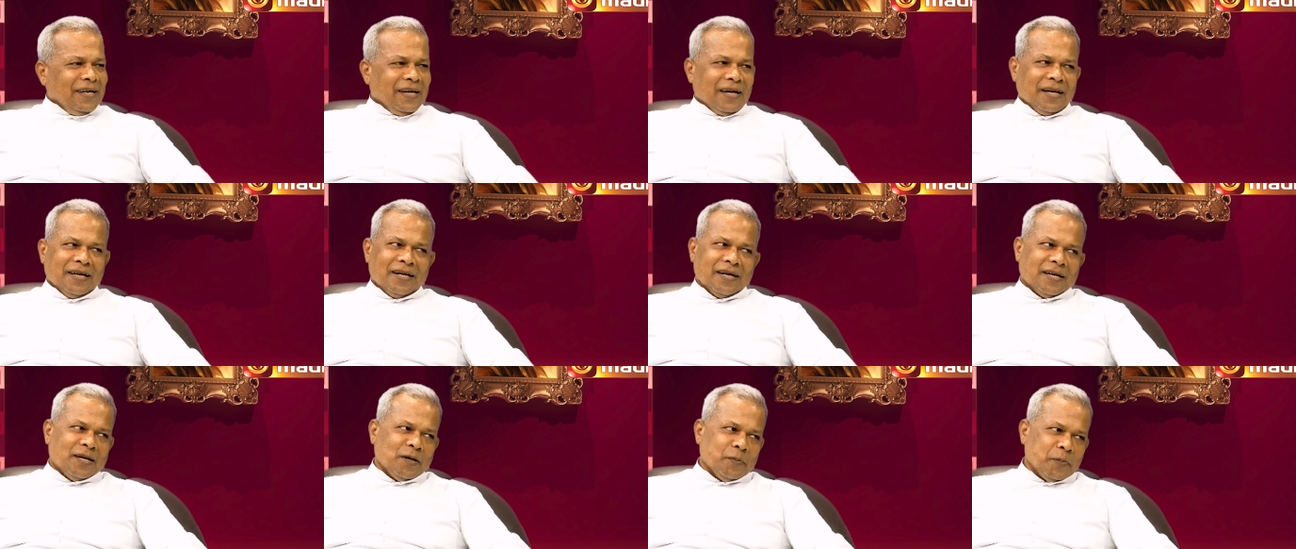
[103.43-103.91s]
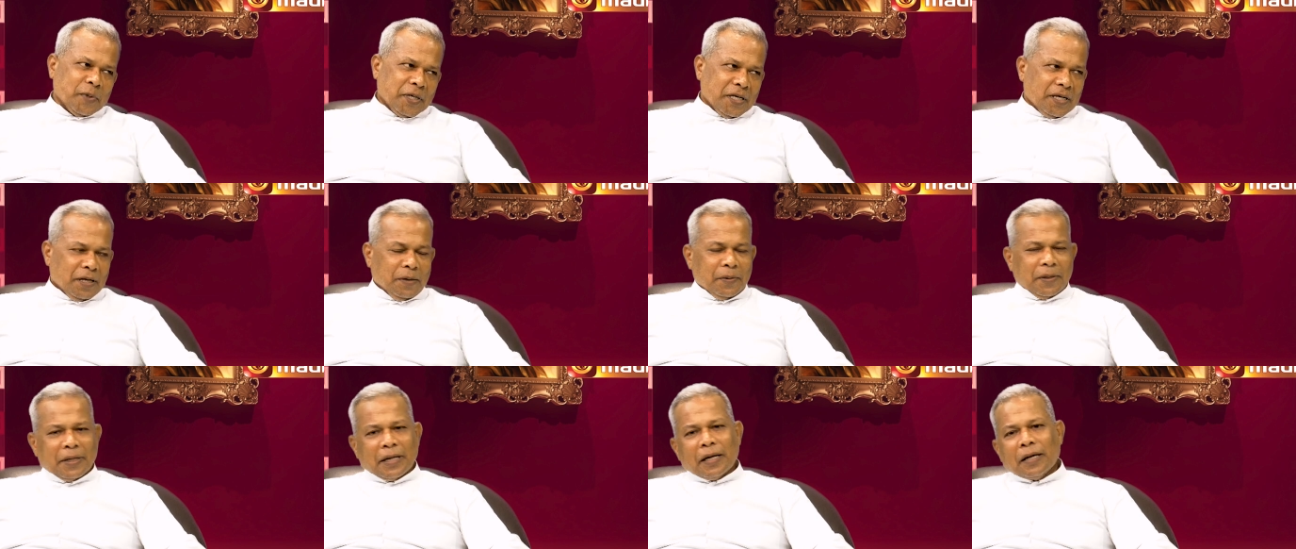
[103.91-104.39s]

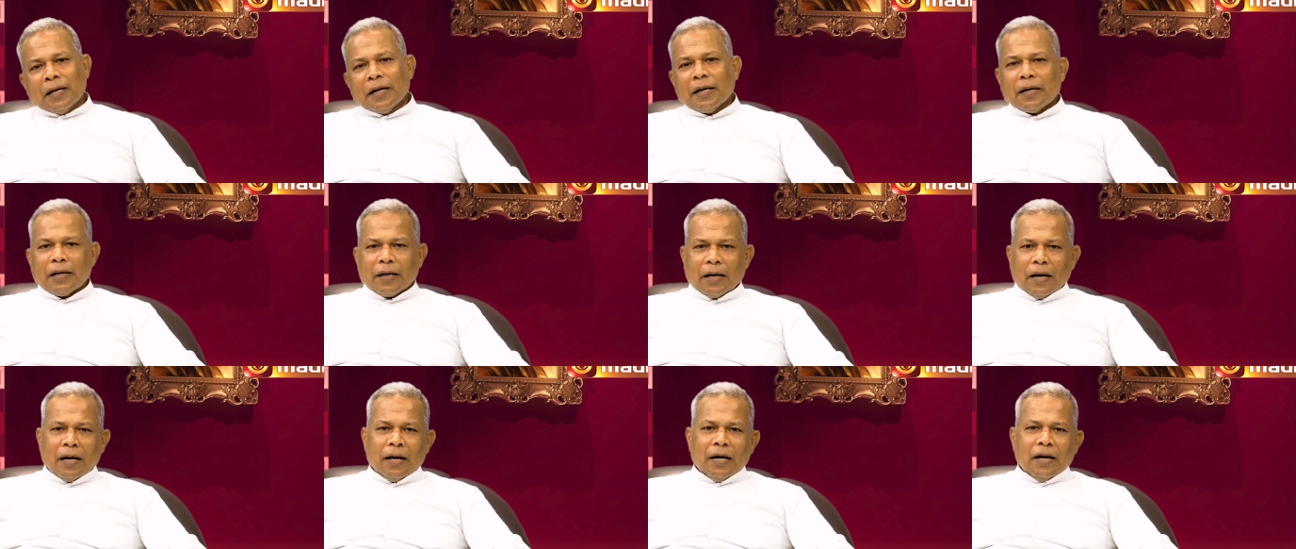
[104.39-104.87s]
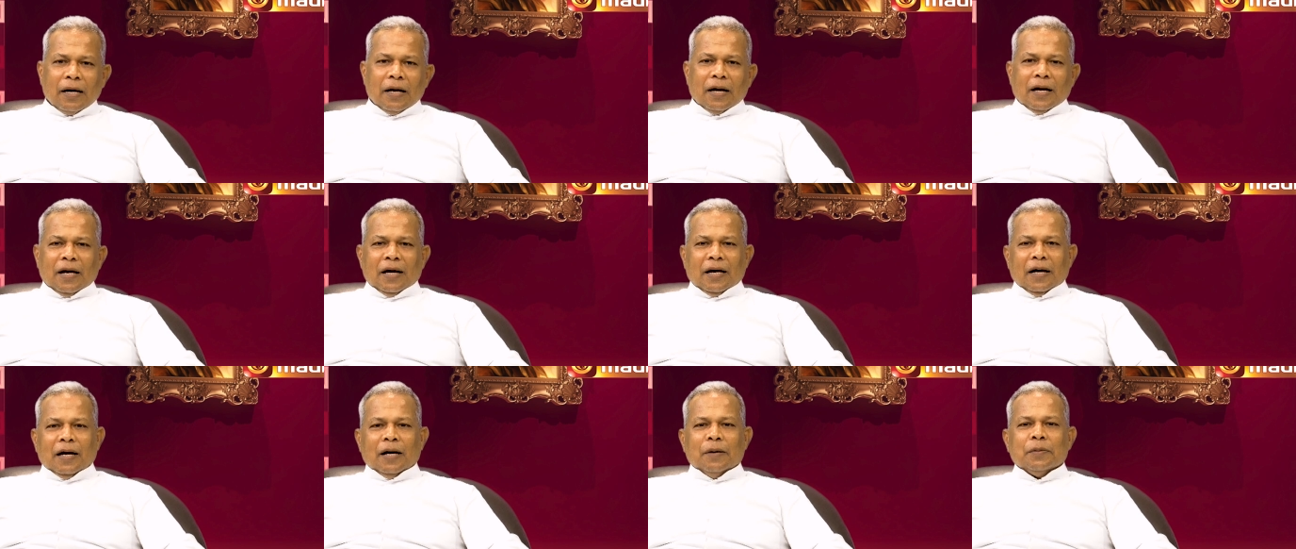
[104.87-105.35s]
என்டர்டெயின்மெண்ட் நமக்கு இருக்குடா
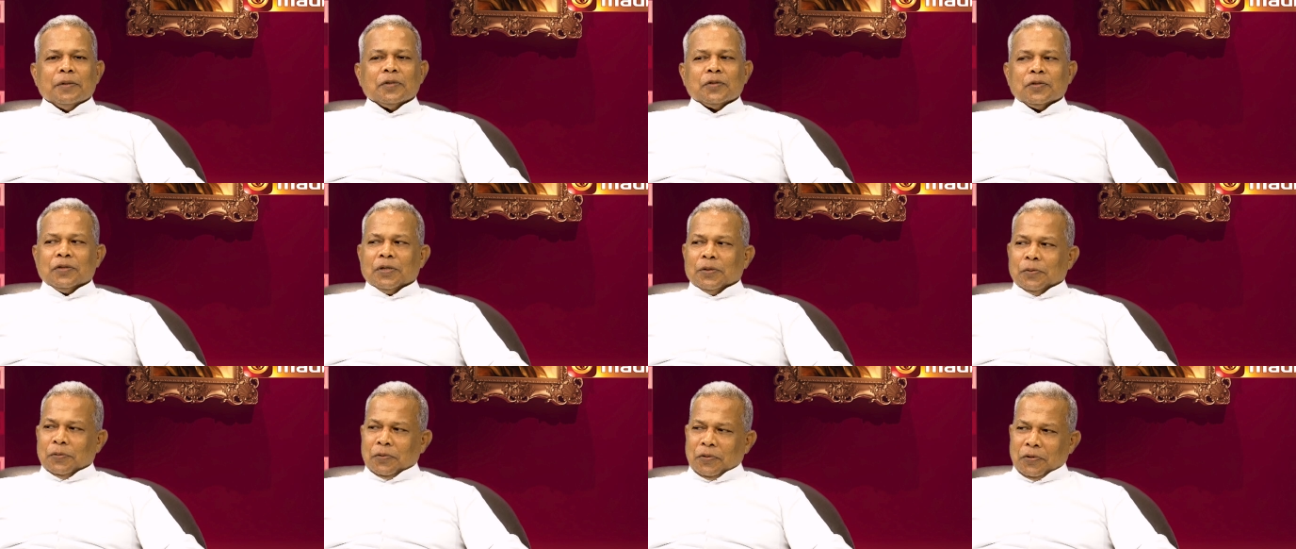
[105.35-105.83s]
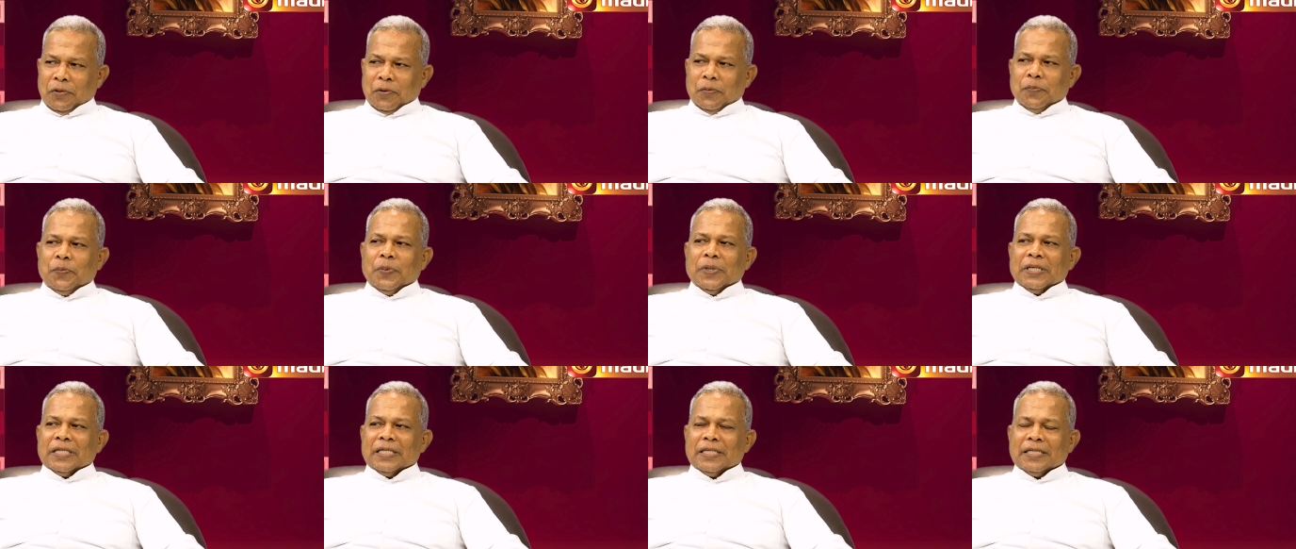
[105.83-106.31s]
அப்படின்னு சொல்லிட்டு ஓஹோ
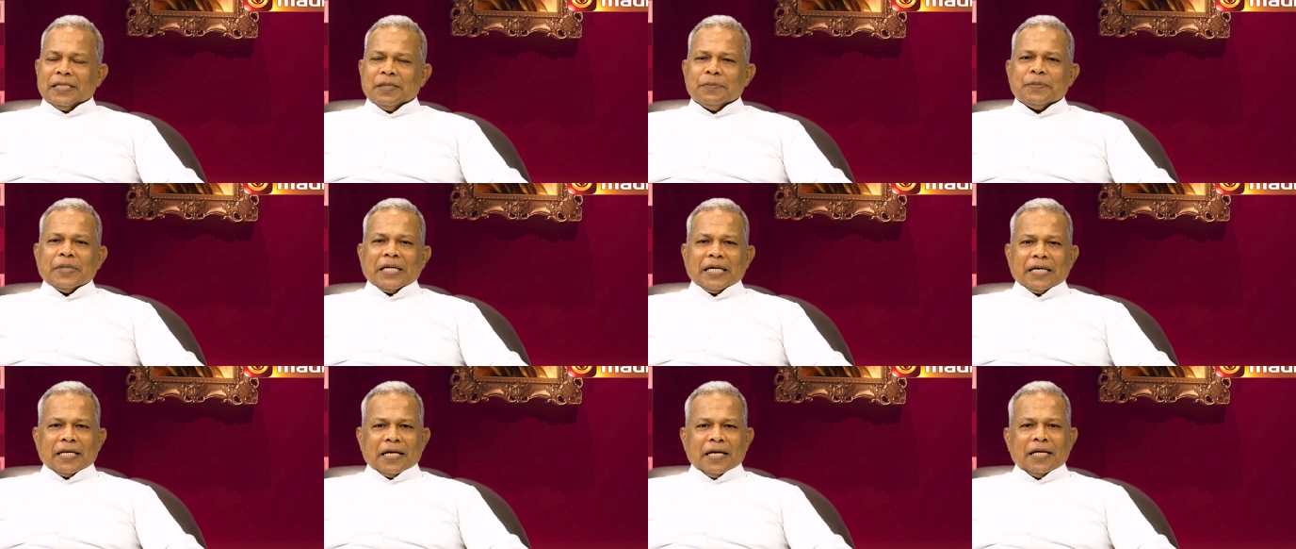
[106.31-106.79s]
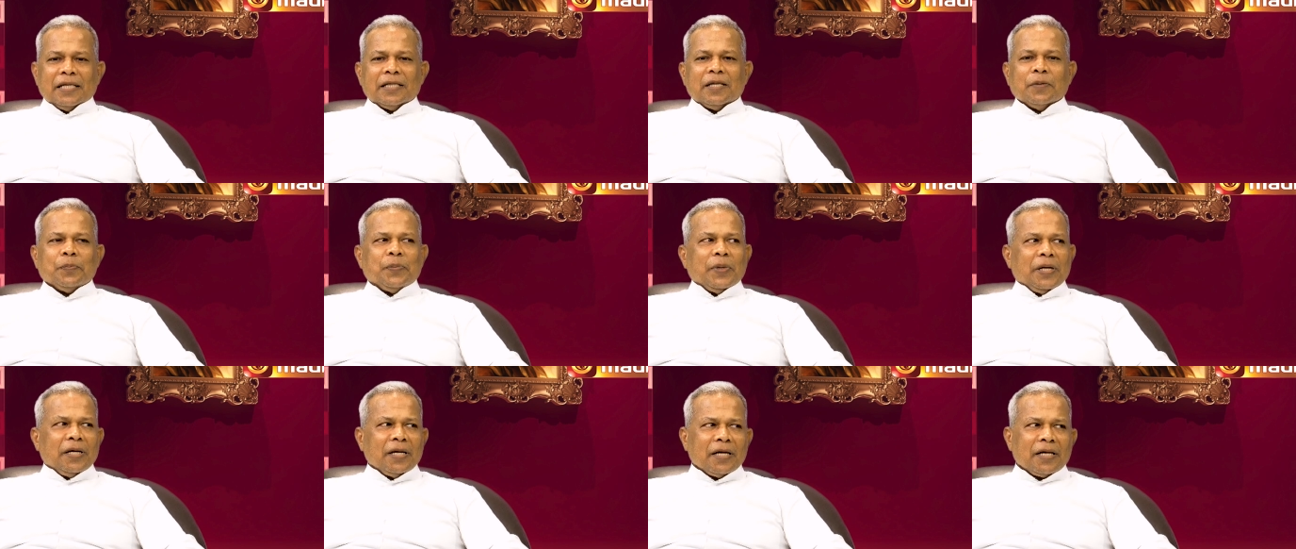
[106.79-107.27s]
பதட்டம் அடைகிறார் இந்த
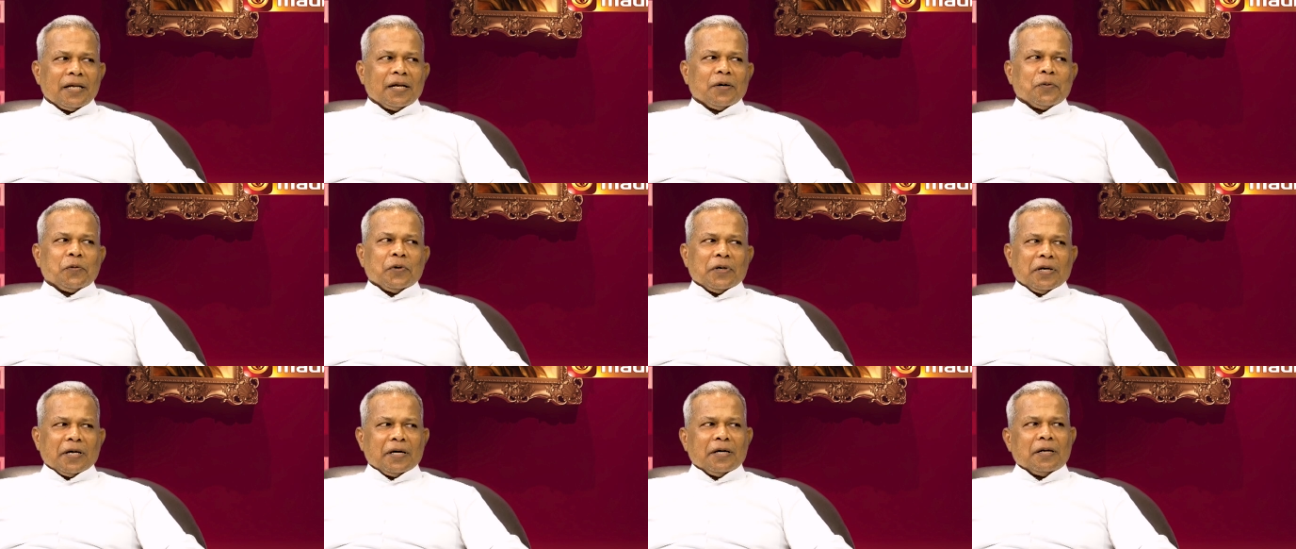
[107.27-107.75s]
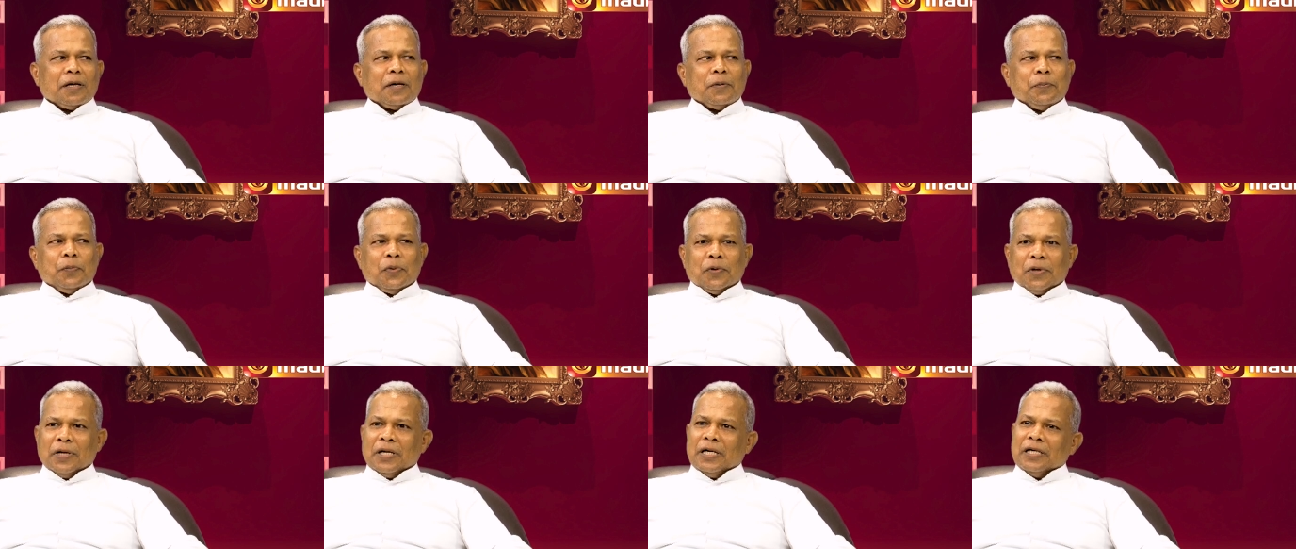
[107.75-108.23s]
பெண்ணுக்கு நான் குணம் கெடுக்க
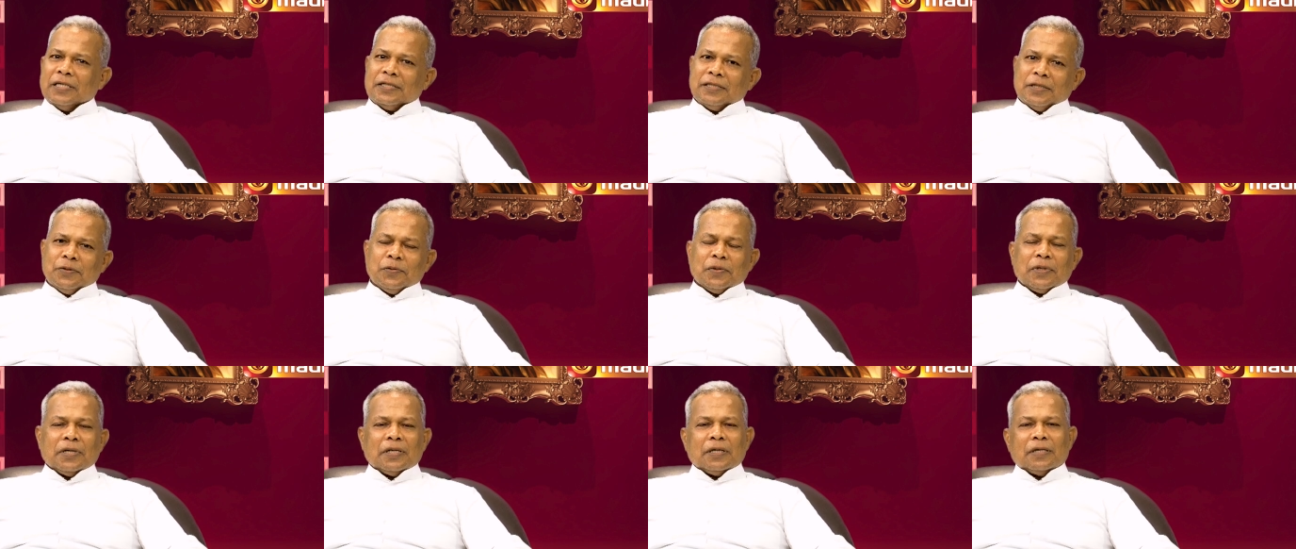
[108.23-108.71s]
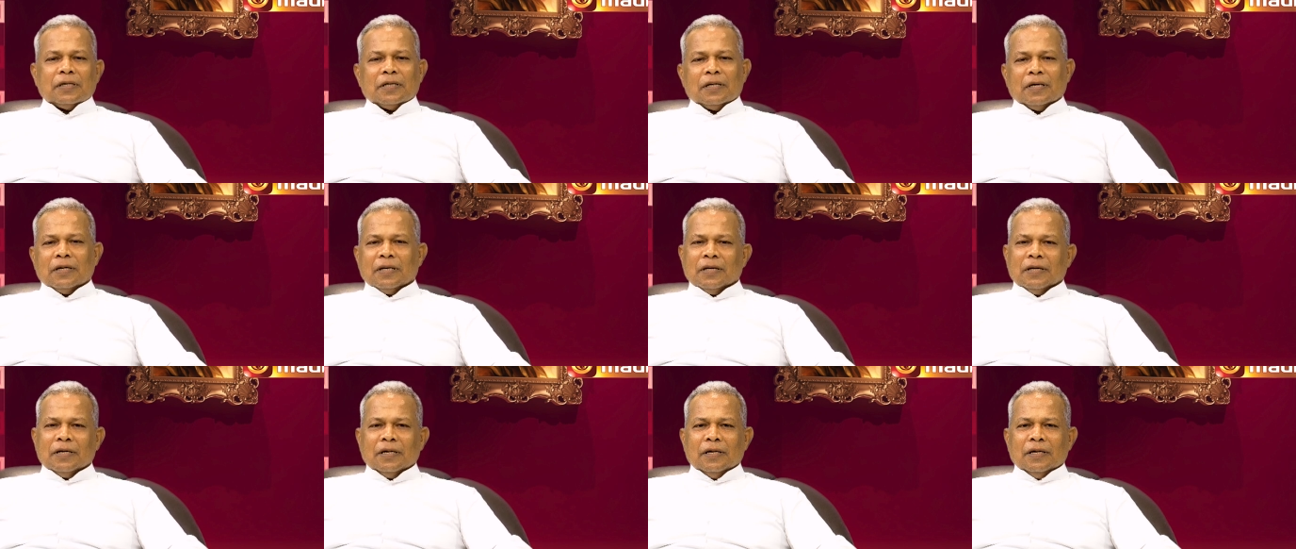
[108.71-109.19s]
போகிறேன்னு நினச்சிட்டு உங்களுக்கு
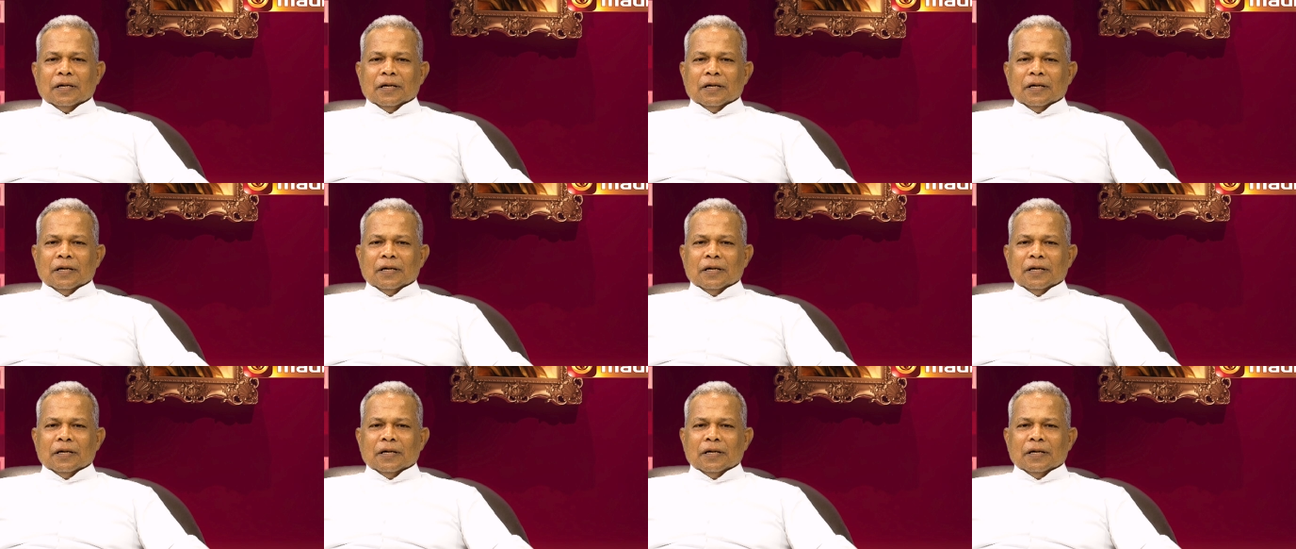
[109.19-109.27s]
நான்